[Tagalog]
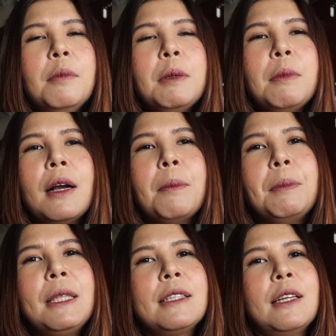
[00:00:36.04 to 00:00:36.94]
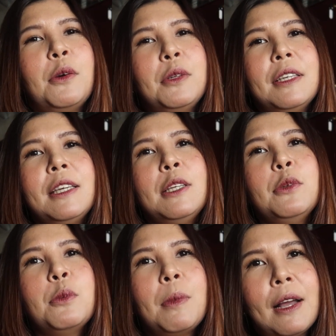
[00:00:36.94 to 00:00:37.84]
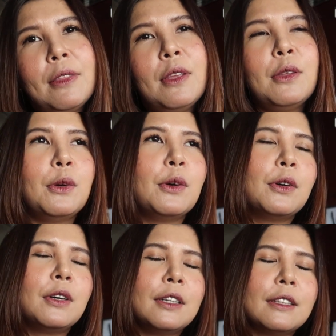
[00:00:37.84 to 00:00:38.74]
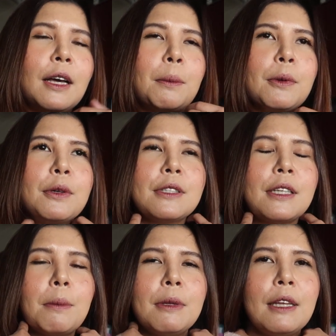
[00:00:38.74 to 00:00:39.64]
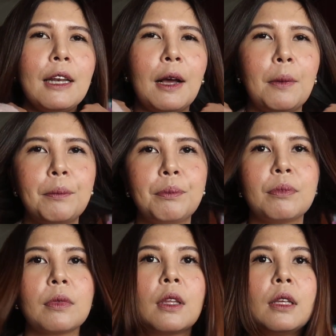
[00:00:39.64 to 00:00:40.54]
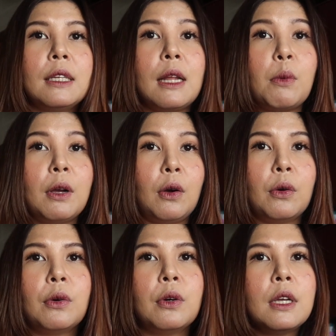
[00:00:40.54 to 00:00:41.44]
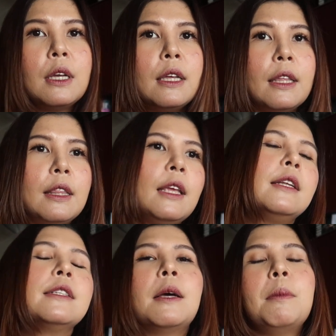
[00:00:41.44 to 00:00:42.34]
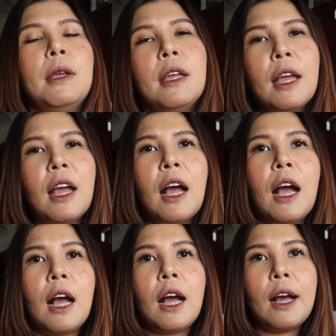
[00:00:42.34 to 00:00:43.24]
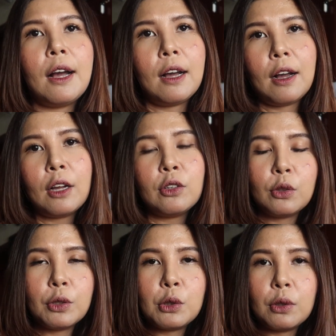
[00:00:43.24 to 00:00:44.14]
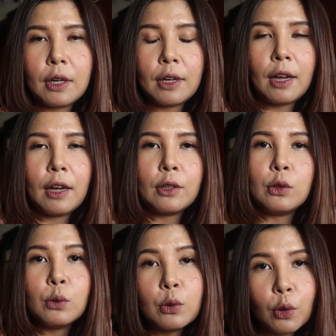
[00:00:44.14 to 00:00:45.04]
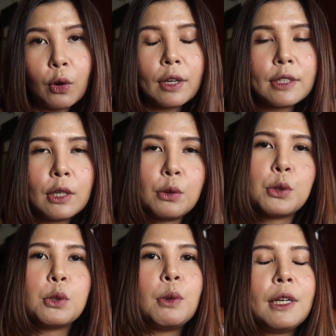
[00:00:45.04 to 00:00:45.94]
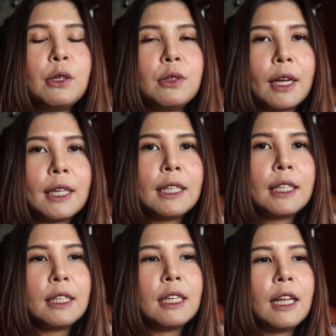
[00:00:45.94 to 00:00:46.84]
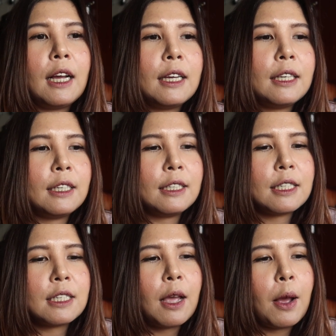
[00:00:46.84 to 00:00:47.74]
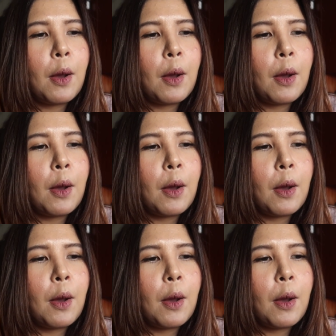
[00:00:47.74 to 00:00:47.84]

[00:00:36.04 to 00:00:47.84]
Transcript: may mga pinsan ako nagiinuman, ano, tapos sabi nila, tinawag ako, then sabi, uh, ano daw itsura ng euro, kasi usually yung nakikita nila is